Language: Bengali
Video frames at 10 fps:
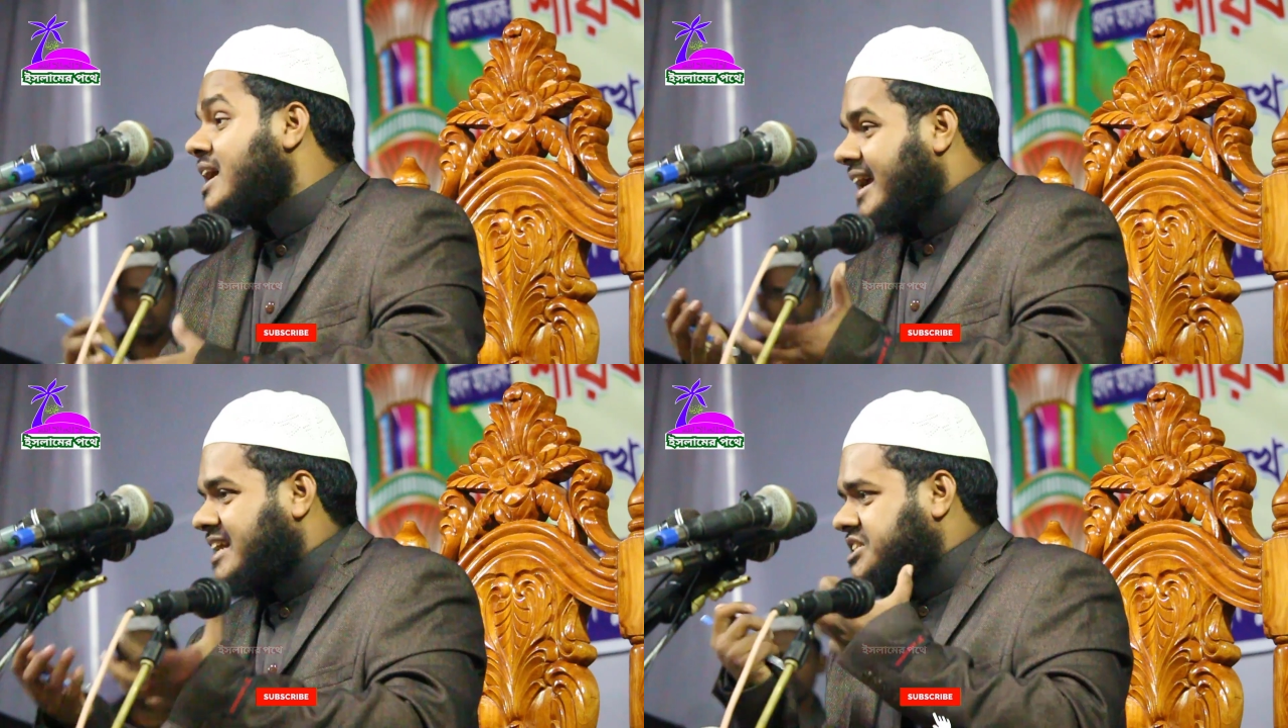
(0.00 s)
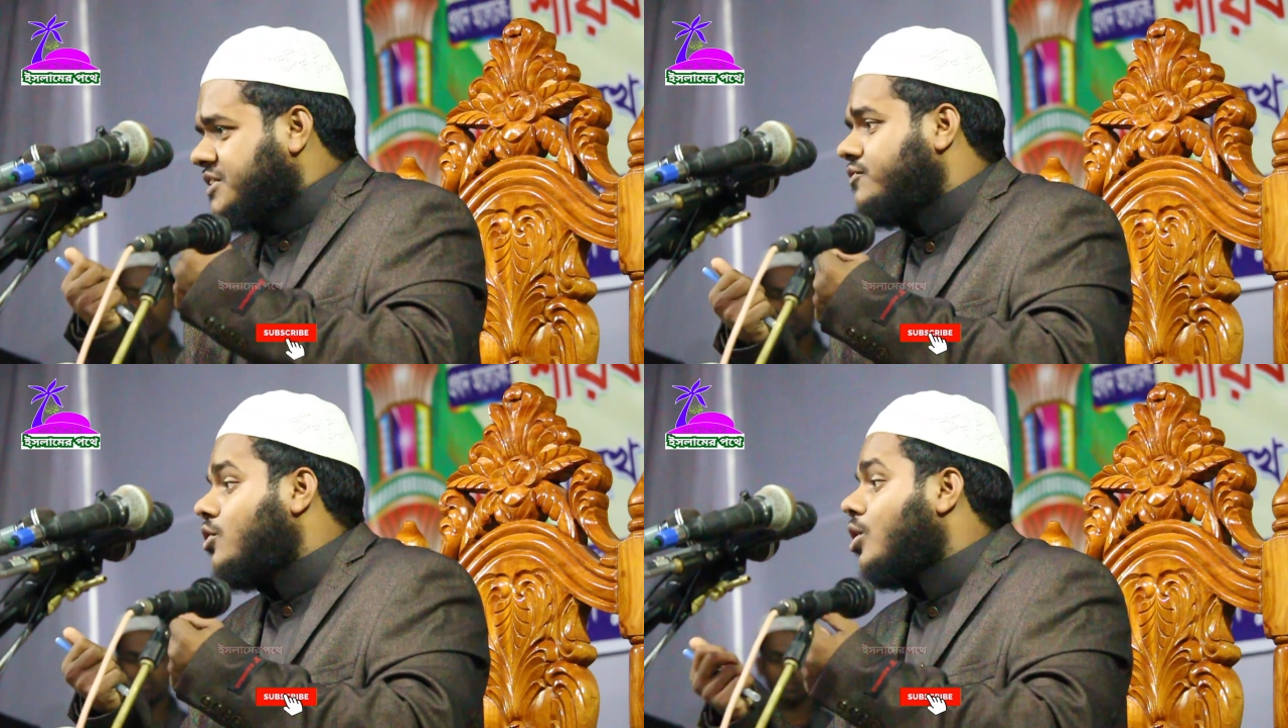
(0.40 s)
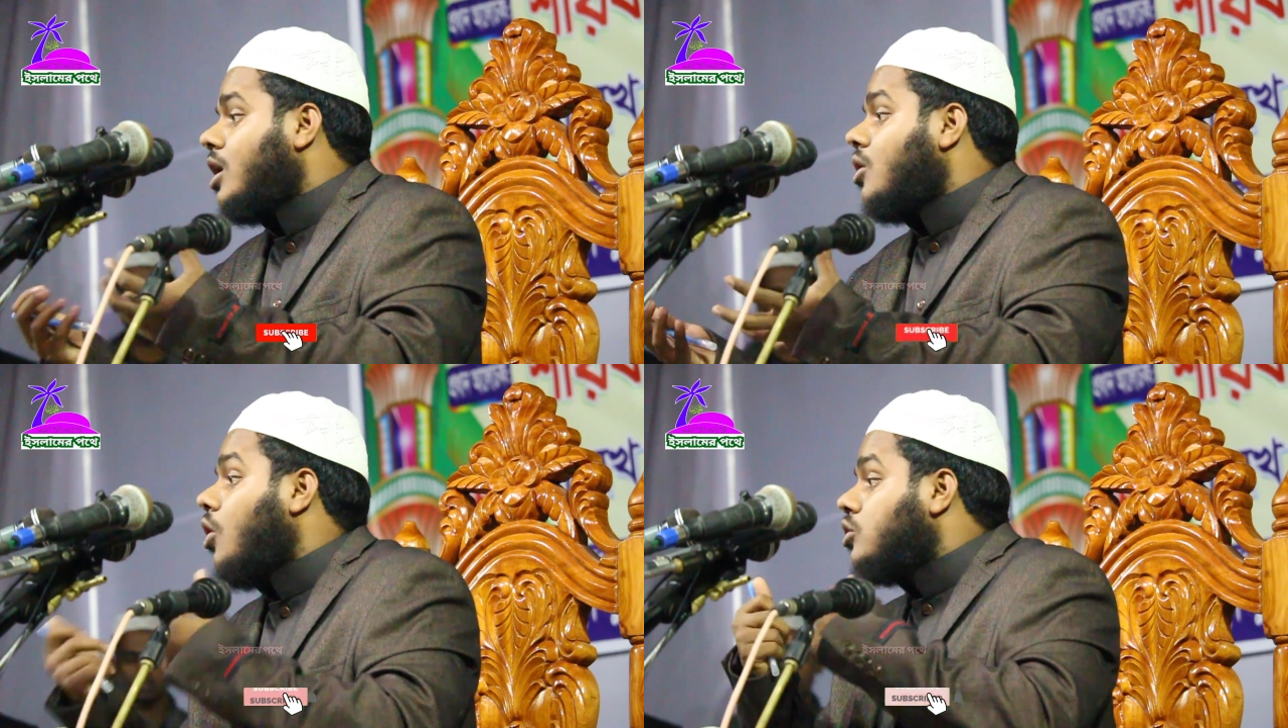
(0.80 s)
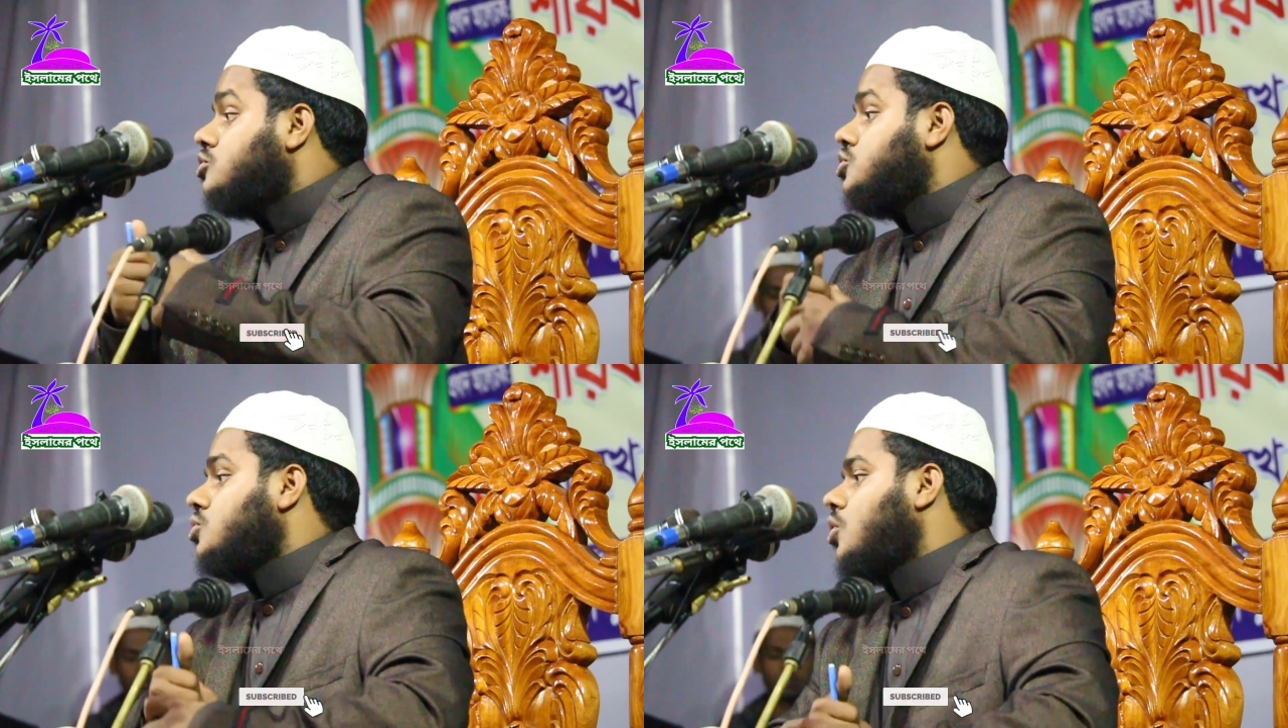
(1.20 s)
অ্যাচিভ করার
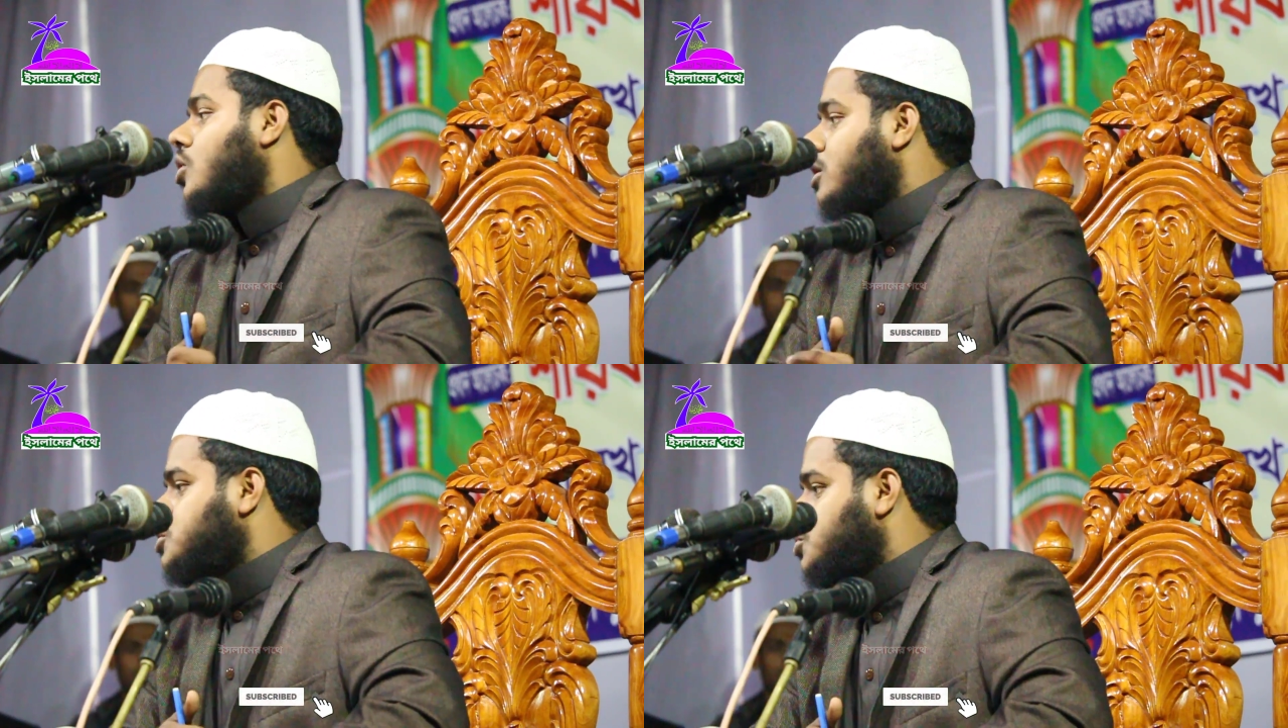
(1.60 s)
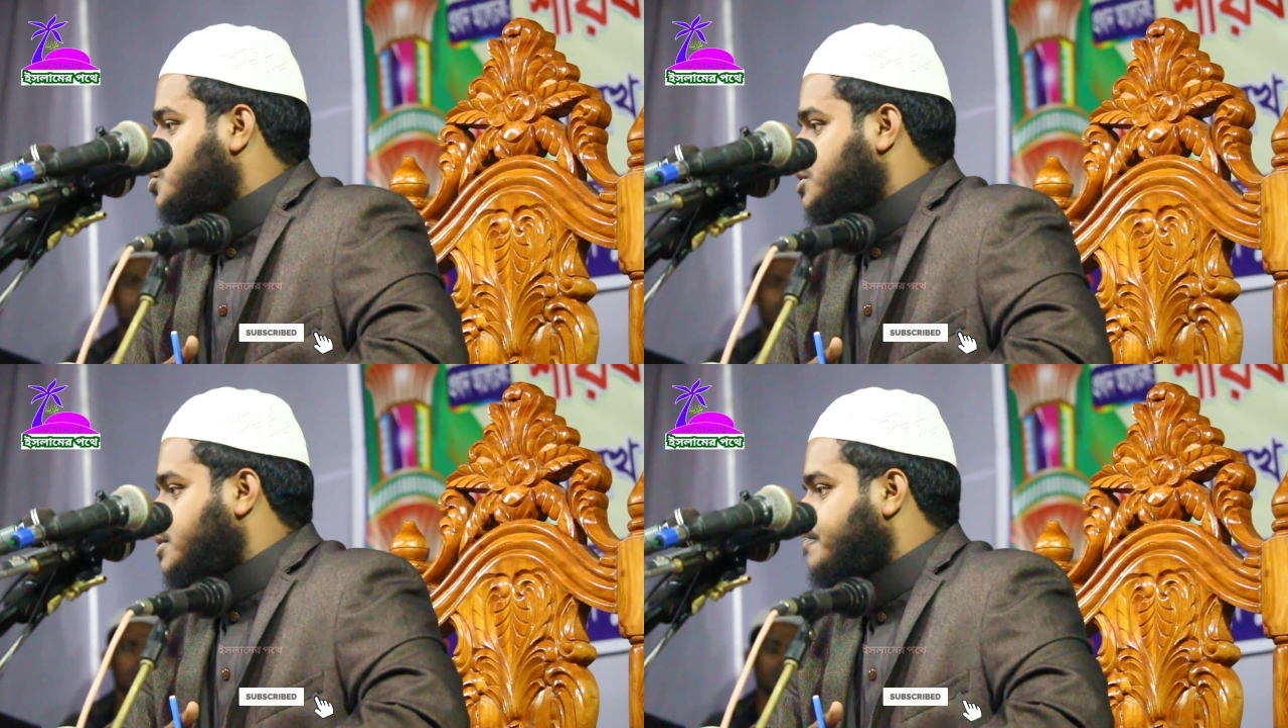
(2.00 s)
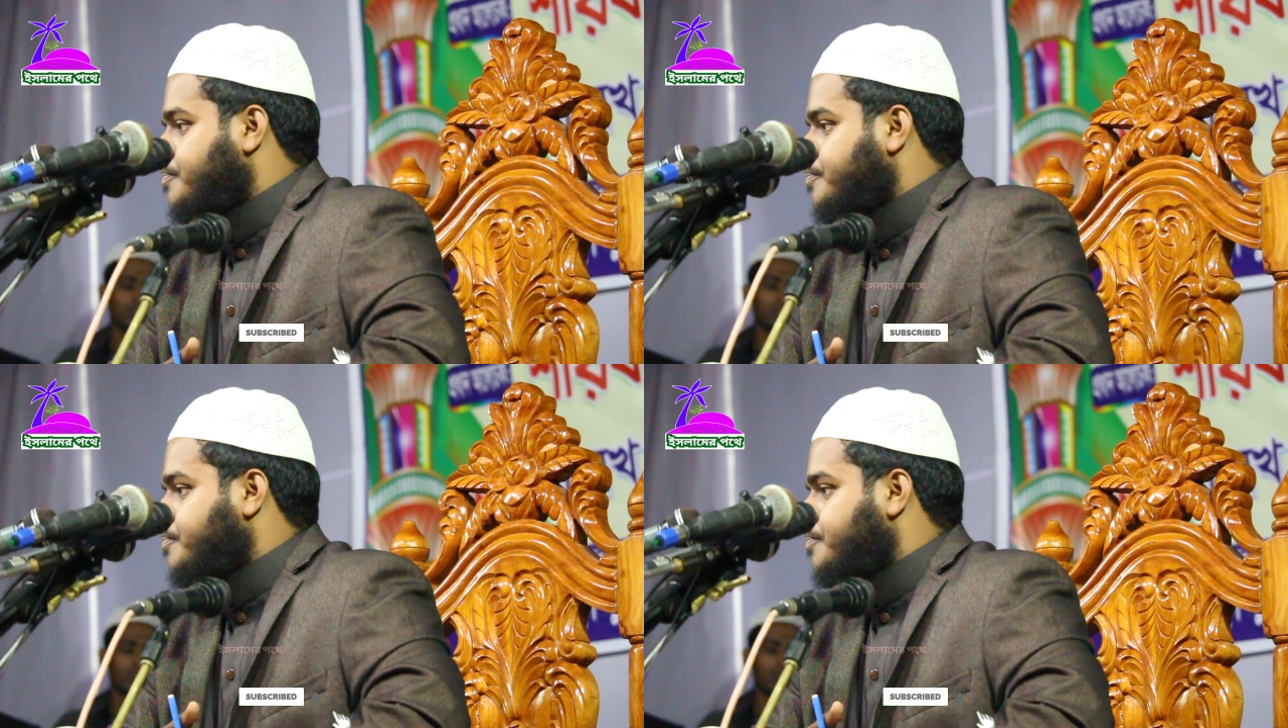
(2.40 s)
অর্জন করার শক্তি